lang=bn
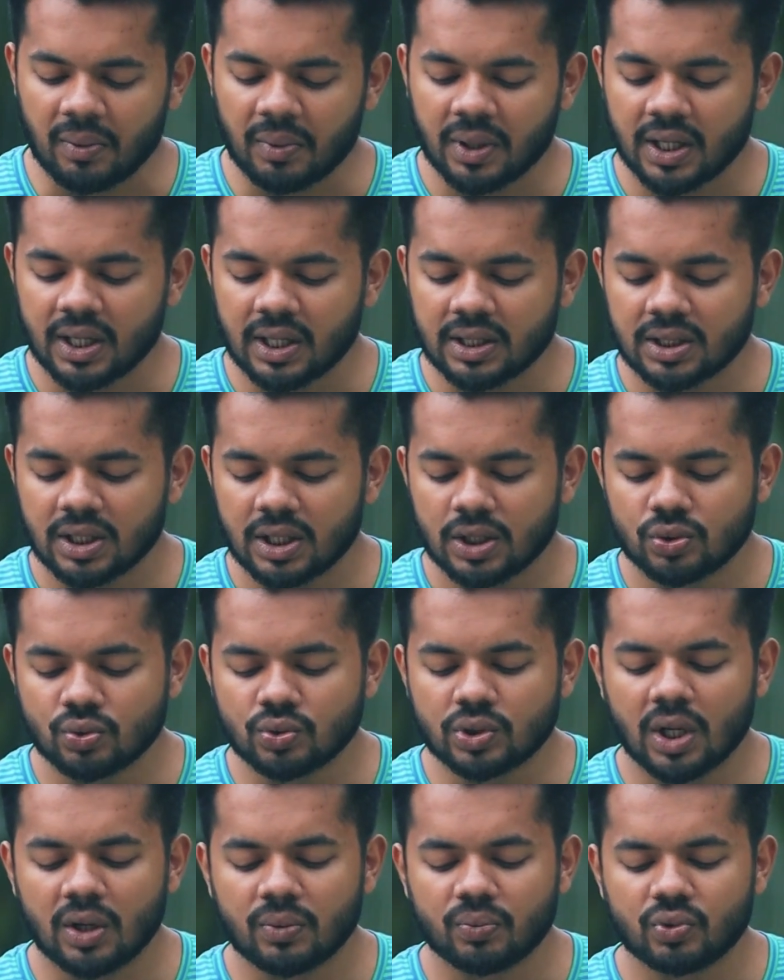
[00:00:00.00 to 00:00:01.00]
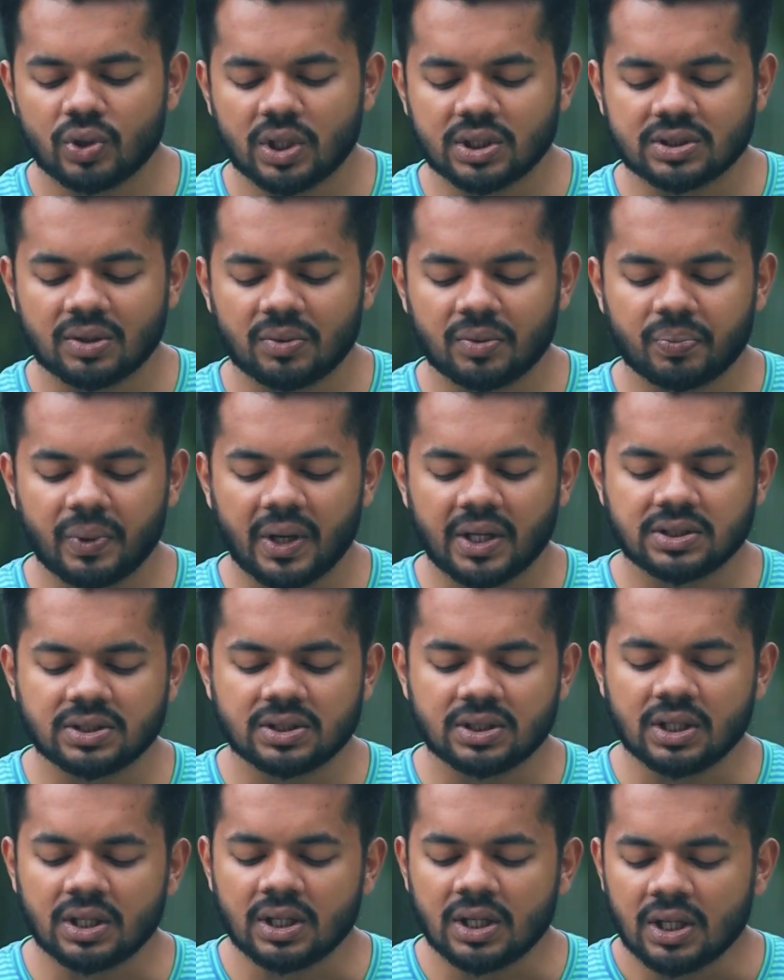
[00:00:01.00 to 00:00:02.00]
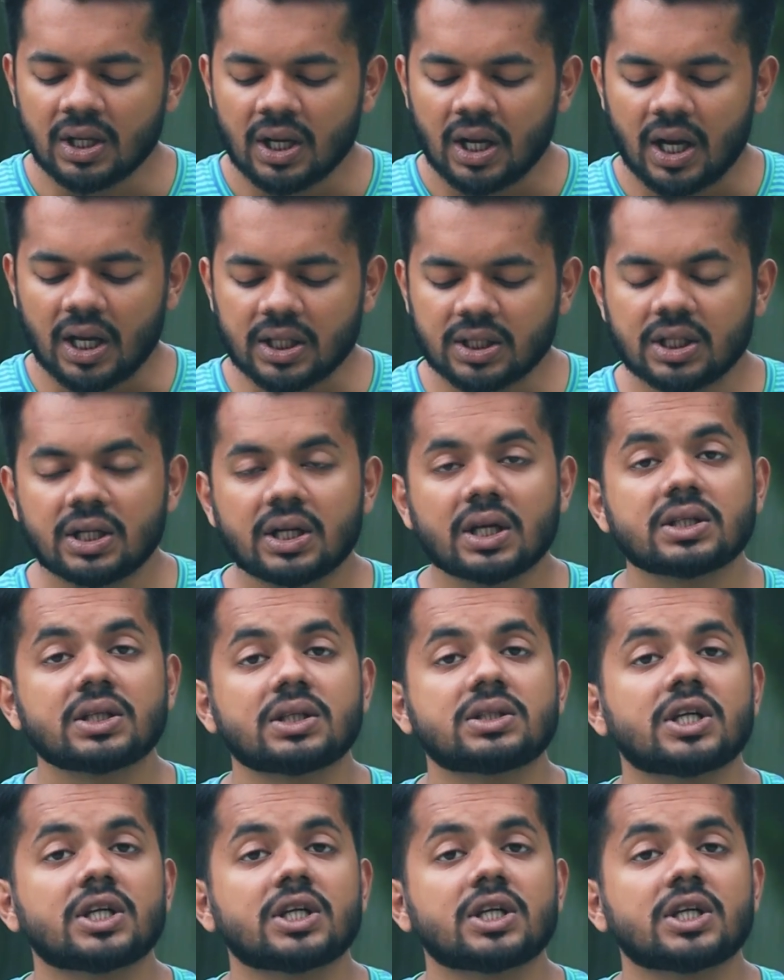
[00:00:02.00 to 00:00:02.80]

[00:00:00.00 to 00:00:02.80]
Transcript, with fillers: আমার এখান থেকে টোটাল বোনাস আমি পাইছি তিন